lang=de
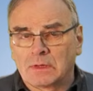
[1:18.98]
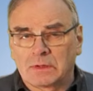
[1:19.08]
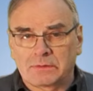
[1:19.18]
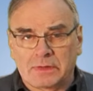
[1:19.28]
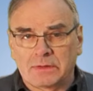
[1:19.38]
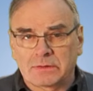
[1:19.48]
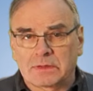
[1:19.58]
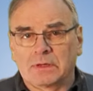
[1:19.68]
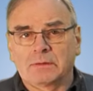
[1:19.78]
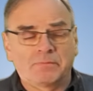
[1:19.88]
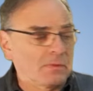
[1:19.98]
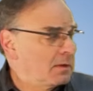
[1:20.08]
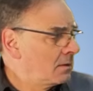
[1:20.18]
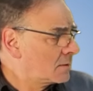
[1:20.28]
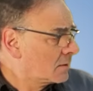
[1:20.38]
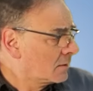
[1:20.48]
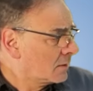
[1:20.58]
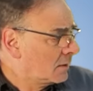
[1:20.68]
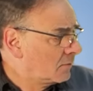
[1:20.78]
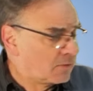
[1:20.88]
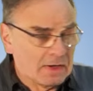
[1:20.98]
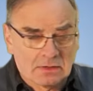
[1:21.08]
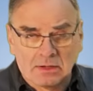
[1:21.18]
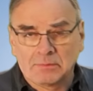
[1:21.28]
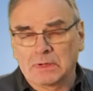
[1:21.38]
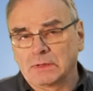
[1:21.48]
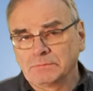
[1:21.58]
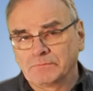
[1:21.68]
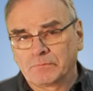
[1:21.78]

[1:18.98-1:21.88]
Das erste ist die Fachkamera,